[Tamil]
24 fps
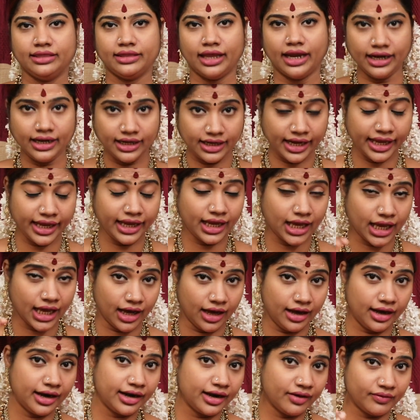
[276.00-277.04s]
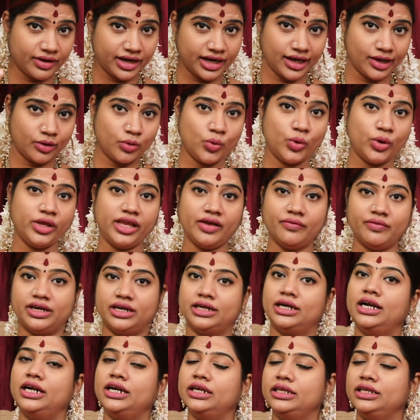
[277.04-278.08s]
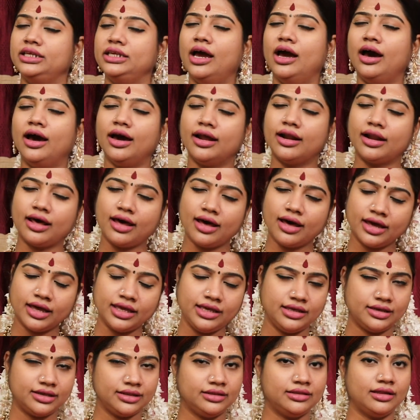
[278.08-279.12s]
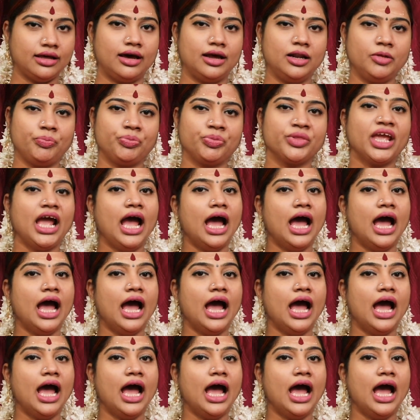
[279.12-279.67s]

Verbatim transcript: தன்னை காண வரக்கூடியவர்கள் யாராக இருந்தாலும்